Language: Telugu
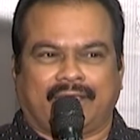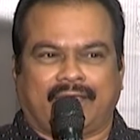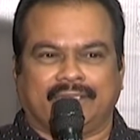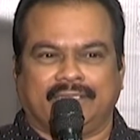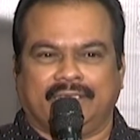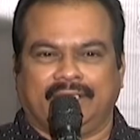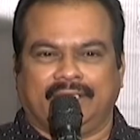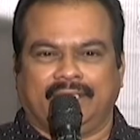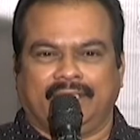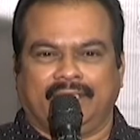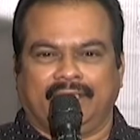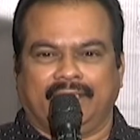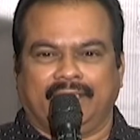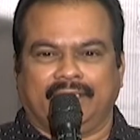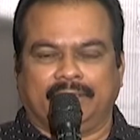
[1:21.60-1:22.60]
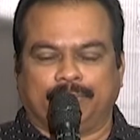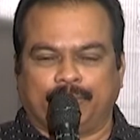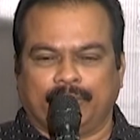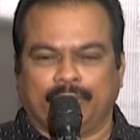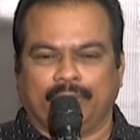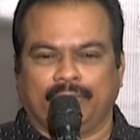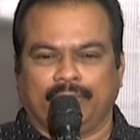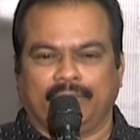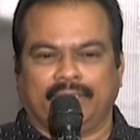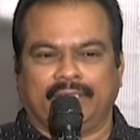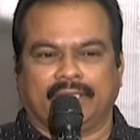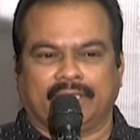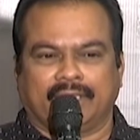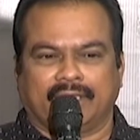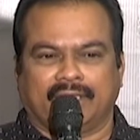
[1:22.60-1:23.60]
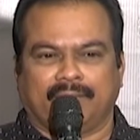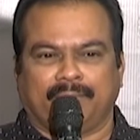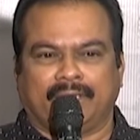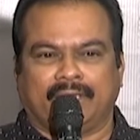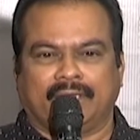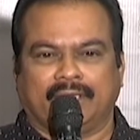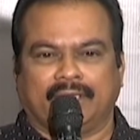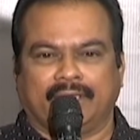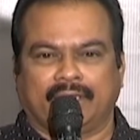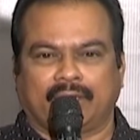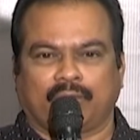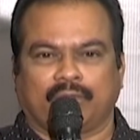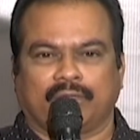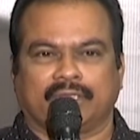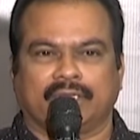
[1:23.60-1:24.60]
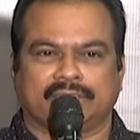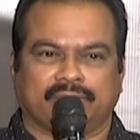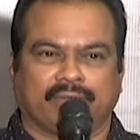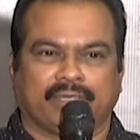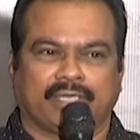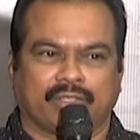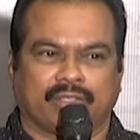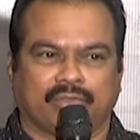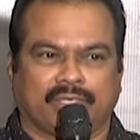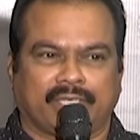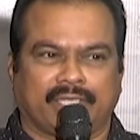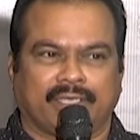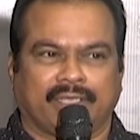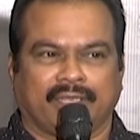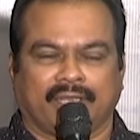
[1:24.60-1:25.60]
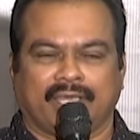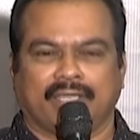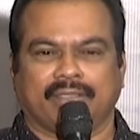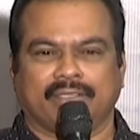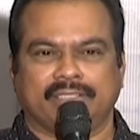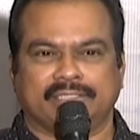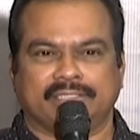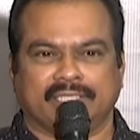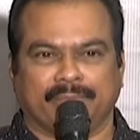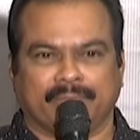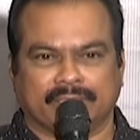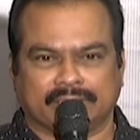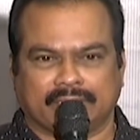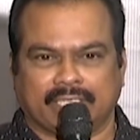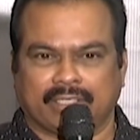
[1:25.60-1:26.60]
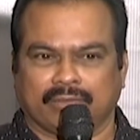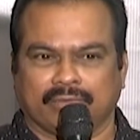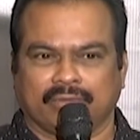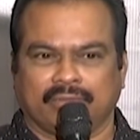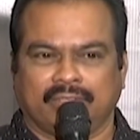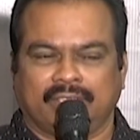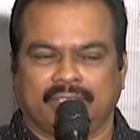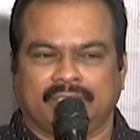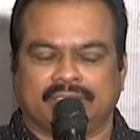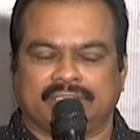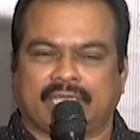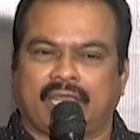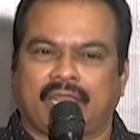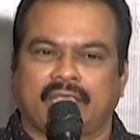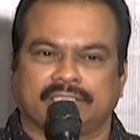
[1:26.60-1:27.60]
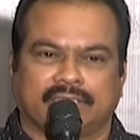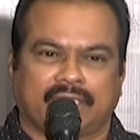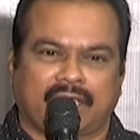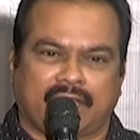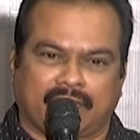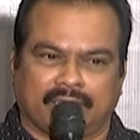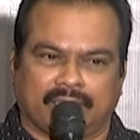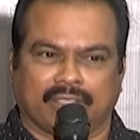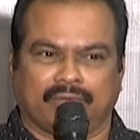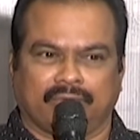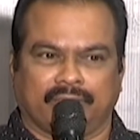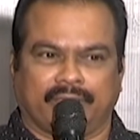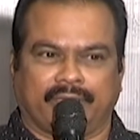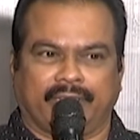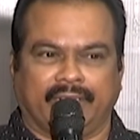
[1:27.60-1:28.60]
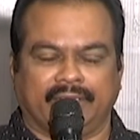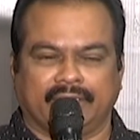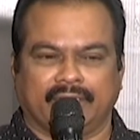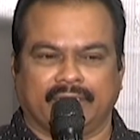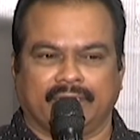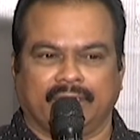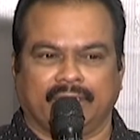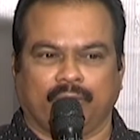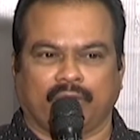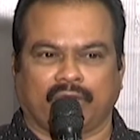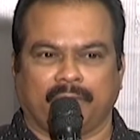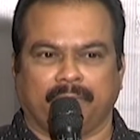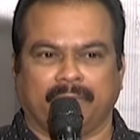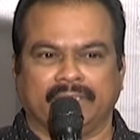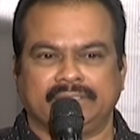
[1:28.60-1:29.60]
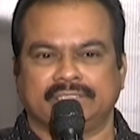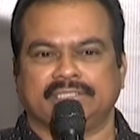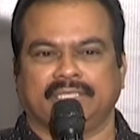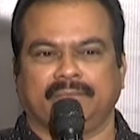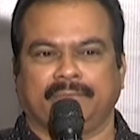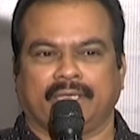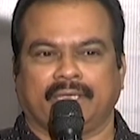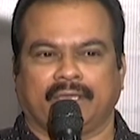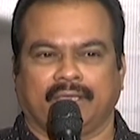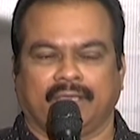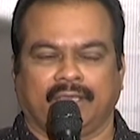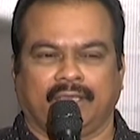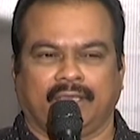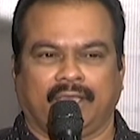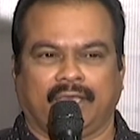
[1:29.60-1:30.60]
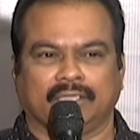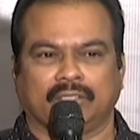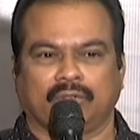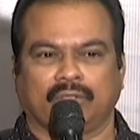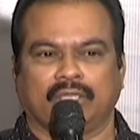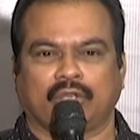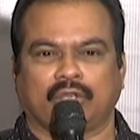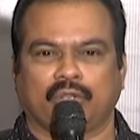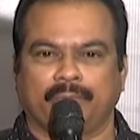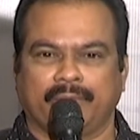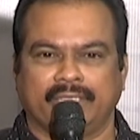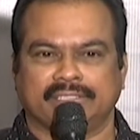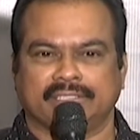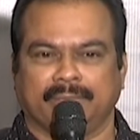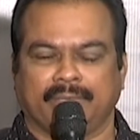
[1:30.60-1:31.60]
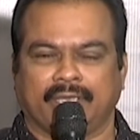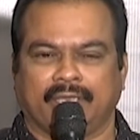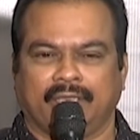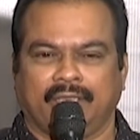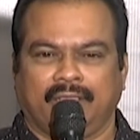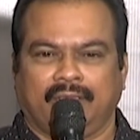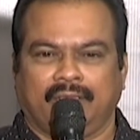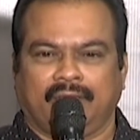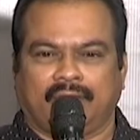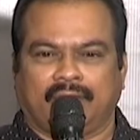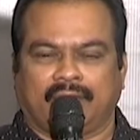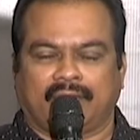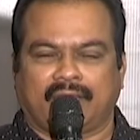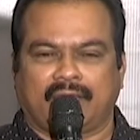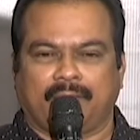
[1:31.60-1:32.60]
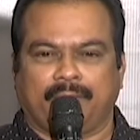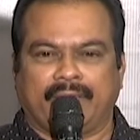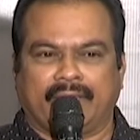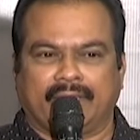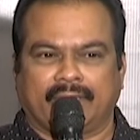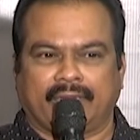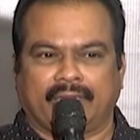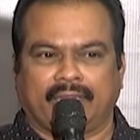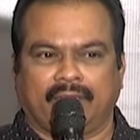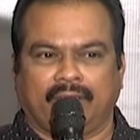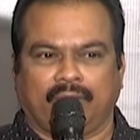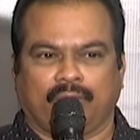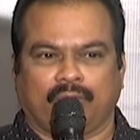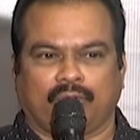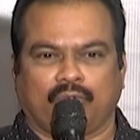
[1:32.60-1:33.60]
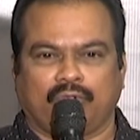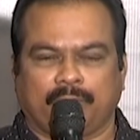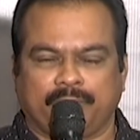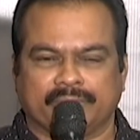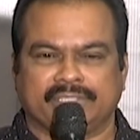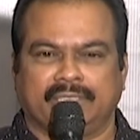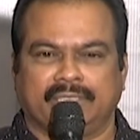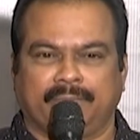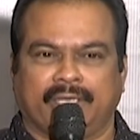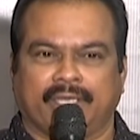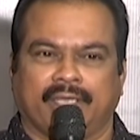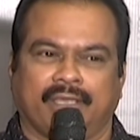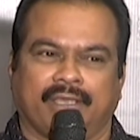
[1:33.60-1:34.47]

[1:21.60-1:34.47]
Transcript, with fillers: అది ఇప్పుడు ఇలాగా మా డైరెక్టర్ కొట్టాల శివ గారి ద్వారా నాకు ఈ సినిమా జరగటం చాలా చాలా ఆనందంగా ఉందండి ఎందుకంటే ఒక మంచి సినిమా అందరూ గర్వపడే సినిమా నా బ్యానర్కి ఒక గొప్ప సినిమా